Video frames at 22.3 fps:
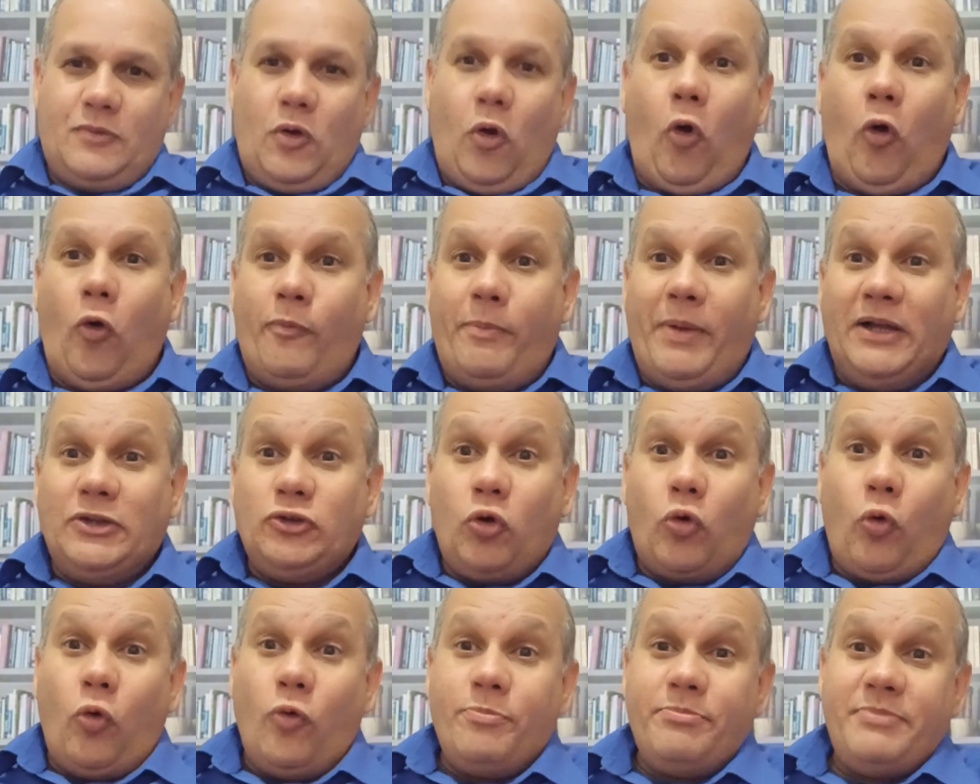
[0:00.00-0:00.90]

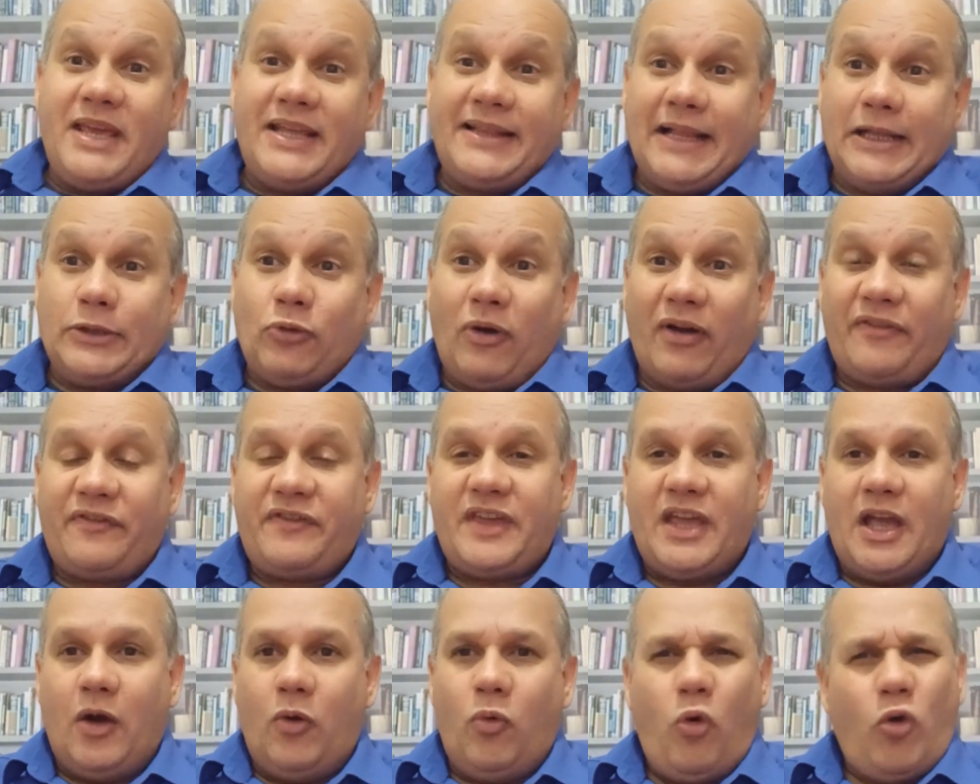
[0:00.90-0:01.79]
roubando comida do
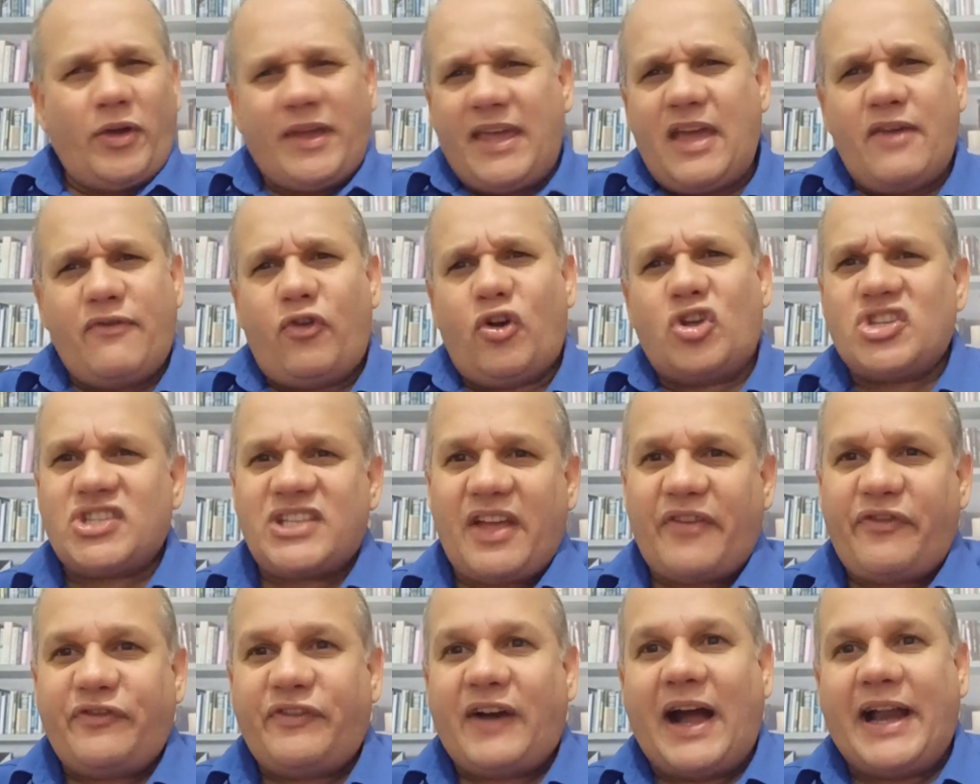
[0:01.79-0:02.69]
avião, o que
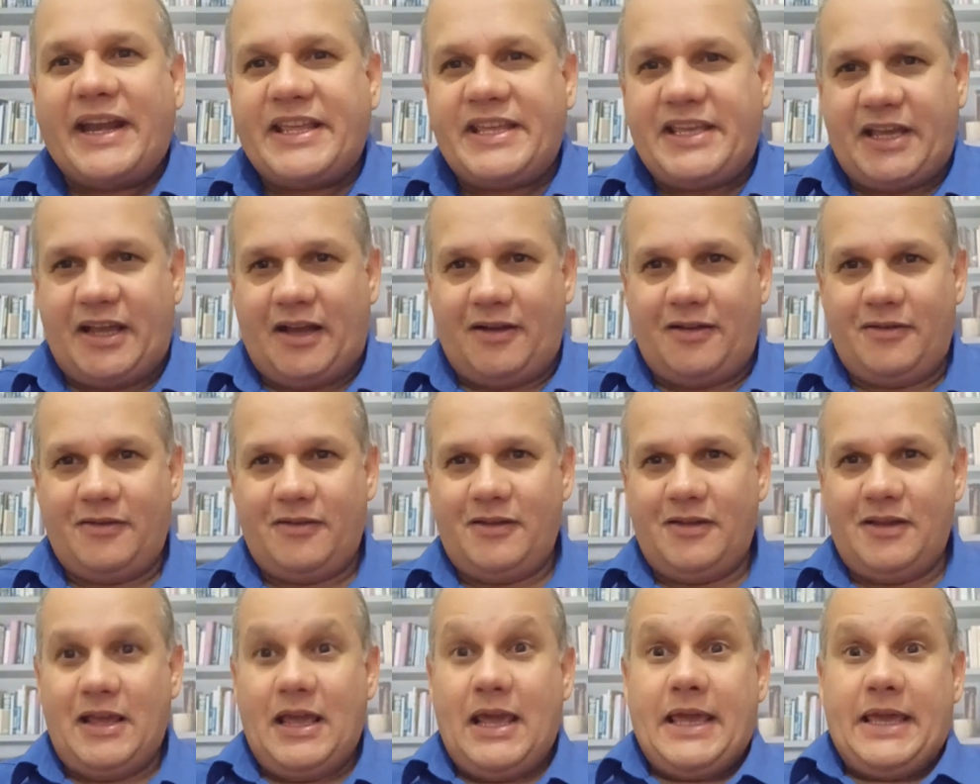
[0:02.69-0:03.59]
você faria?
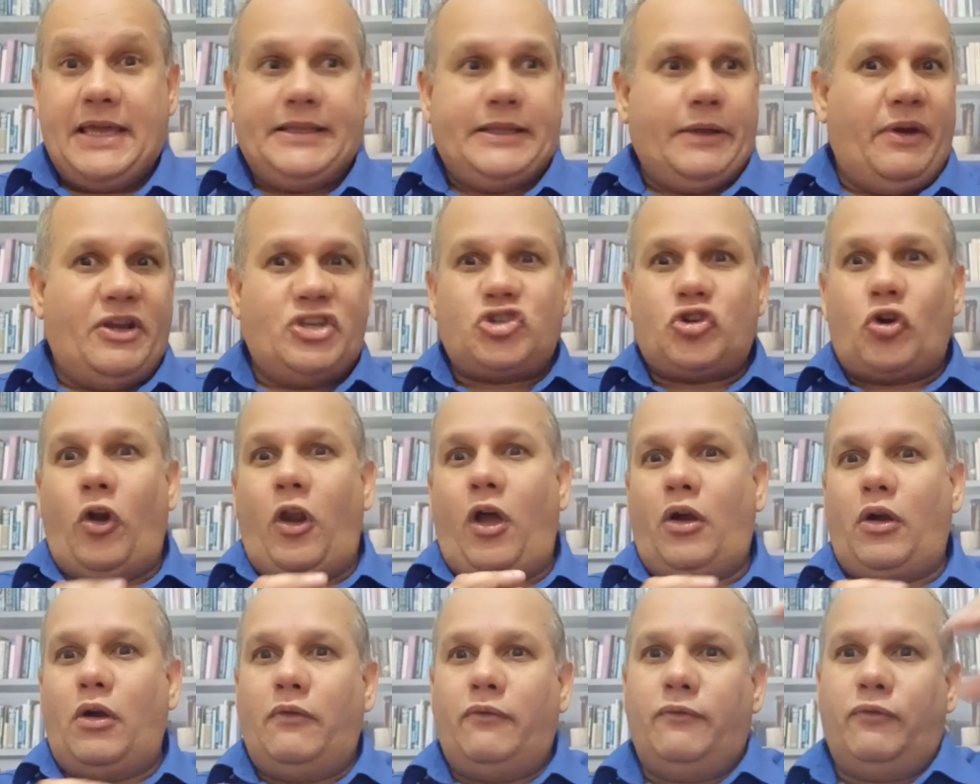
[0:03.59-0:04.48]
Então eles
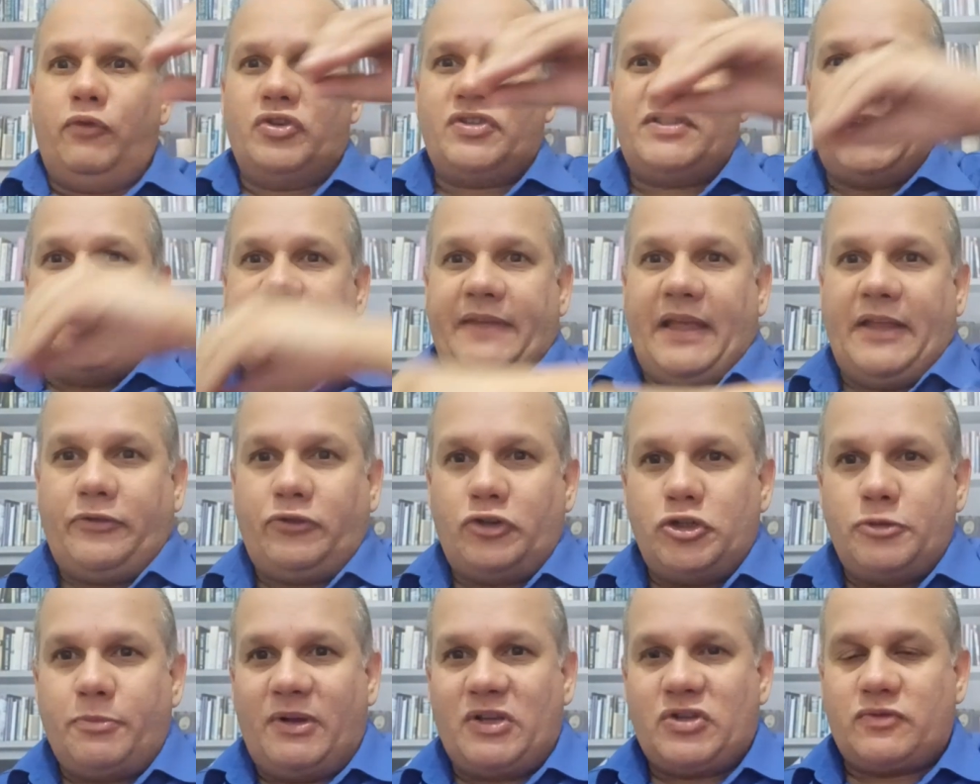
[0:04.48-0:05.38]
colocam você dentro
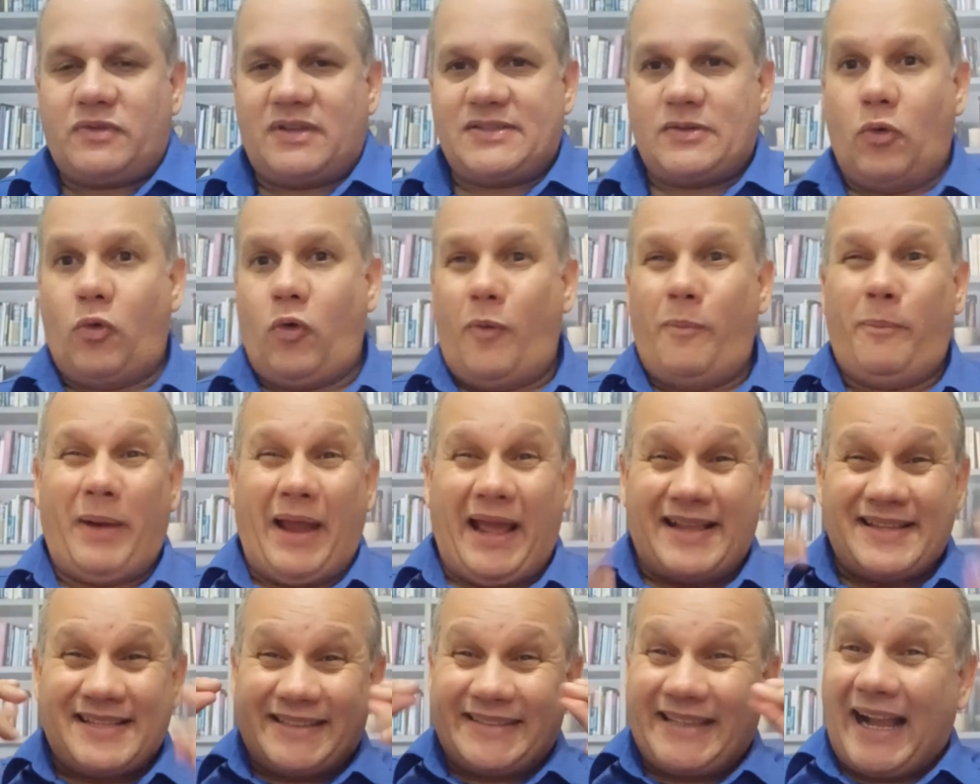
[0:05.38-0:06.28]
de uma situação
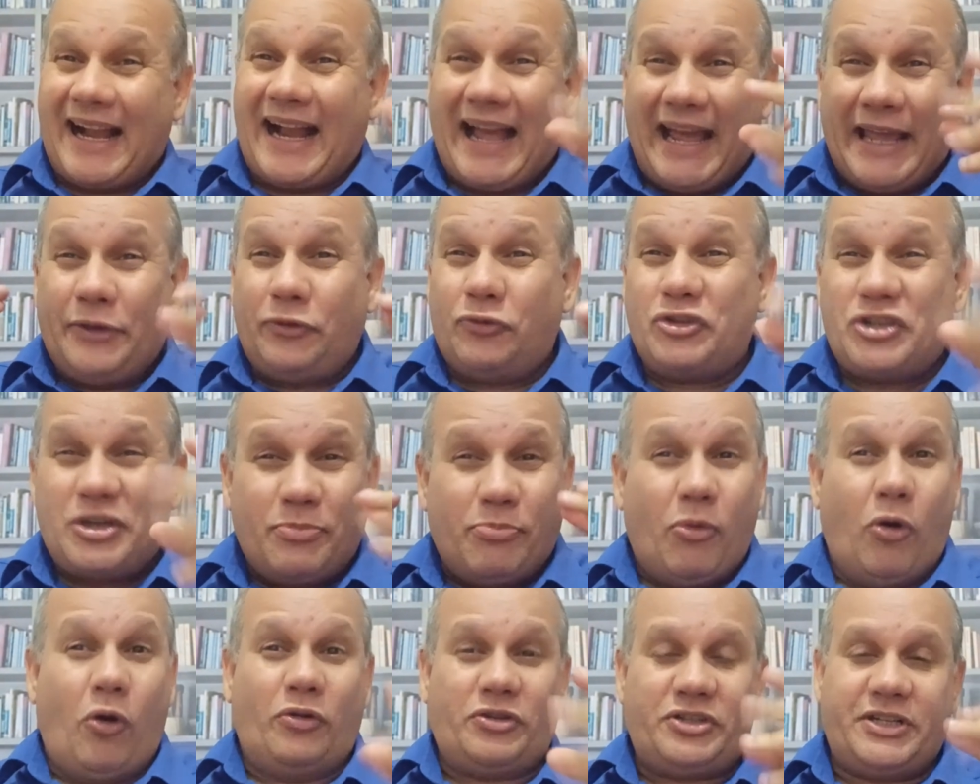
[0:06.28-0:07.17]
complexa. Tá caindo de
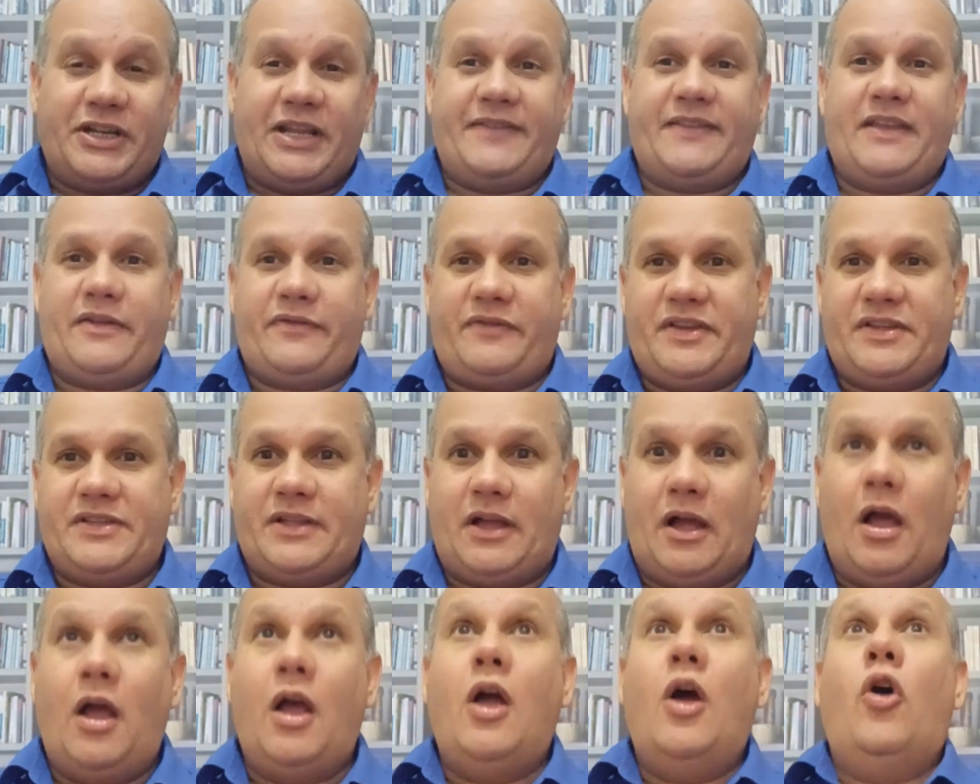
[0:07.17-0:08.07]
monte na
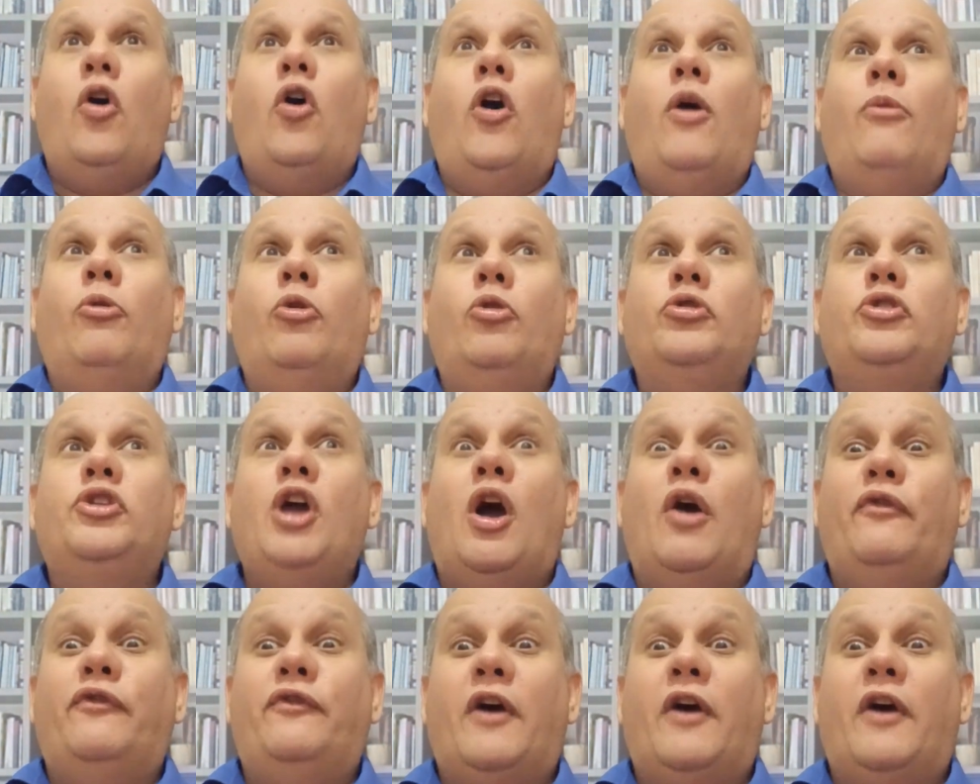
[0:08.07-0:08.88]
entrevista. Rômulo, o que eu